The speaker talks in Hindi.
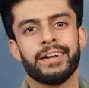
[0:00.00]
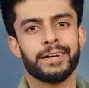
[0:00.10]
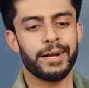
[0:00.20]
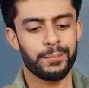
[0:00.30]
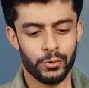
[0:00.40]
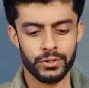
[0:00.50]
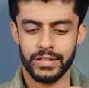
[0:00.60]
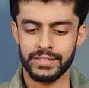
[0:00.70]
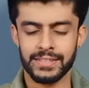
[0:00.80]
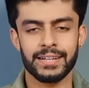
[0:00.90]
एंड अगर आपको
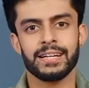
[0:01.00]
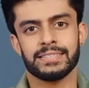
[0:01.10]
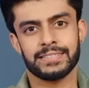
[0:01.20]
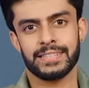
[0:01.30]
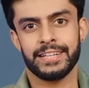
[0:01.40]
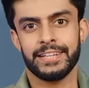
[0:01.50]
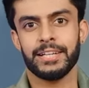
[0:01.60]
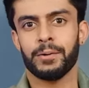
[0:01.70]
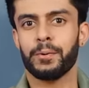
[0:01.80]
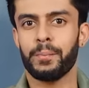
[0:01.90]
ये सन ग्लासेज लेने हैं
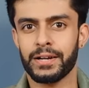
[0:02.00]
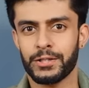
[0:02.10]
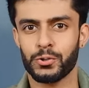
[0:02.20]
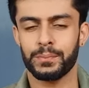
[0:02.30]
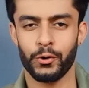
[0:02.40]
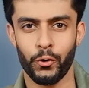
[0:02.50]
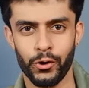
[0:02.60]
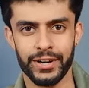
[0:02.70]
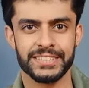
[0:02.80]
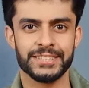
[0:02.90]
या फिर बाकी जो मैं नौ
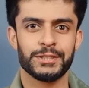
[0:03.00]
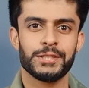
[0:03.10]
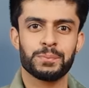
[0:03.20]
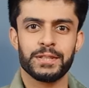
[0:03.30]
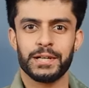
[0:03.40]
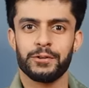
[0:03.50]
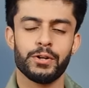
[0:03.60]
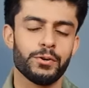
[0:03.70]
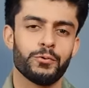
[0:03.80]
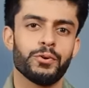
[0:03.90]
और एक्सेसरीज बताने
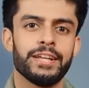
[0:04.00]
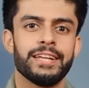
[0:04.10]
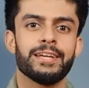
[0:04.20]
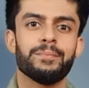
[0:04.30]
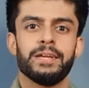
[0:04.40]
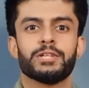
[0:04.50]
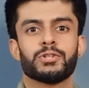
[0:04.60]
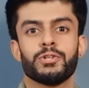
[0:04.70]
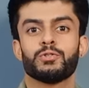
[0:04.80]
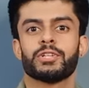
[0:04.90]
वाला हूँ वो लेनी है मेक
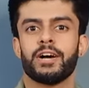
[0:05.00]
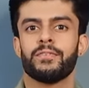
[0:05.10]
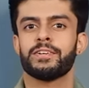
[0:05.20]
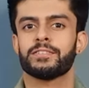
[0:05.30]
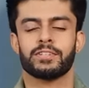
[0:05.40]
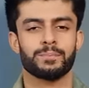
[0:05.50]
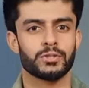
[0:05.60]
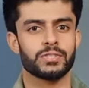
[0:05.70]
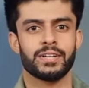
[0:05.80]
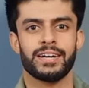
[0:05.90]
श्योर यू चेक आउट द
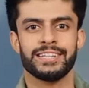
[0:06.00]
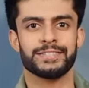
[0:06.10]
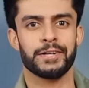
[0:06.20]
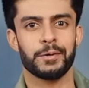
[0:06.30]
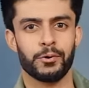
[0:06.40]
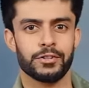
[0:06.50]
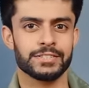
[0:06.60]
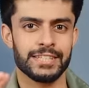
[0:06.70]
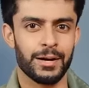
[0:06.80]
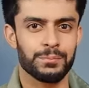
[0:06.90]
डिस्क्रिप्शन सारे के सारे
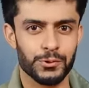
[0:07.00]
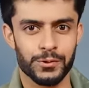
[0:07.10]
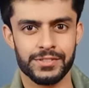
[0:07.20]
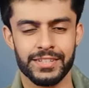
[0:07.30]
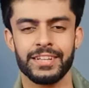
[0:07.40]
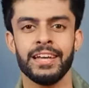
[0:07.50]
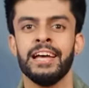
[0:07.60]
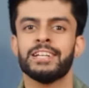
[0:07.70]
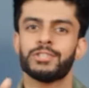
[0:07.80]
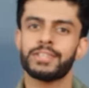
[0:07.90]
प्रोडक्ट्स अमेजोन से हैं
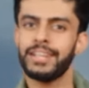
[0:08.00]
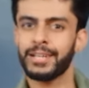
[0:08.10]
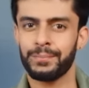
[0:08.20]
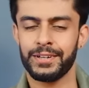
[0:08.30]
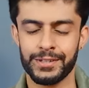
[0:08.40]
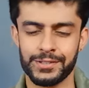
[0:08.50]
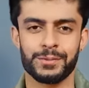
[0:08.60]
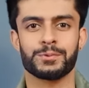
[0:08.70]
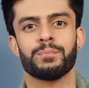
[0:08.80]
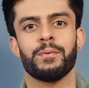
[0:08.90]
जिनका लिंक मैंने
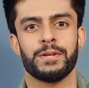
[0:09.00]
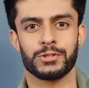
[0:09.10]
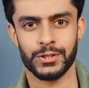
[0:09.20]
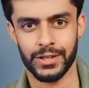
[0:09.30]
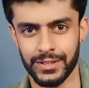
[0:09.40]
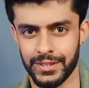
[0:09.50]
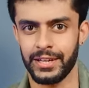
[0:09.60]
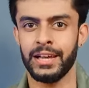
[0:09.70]
डिस्क्रिप्शन में मैंशन कर दिया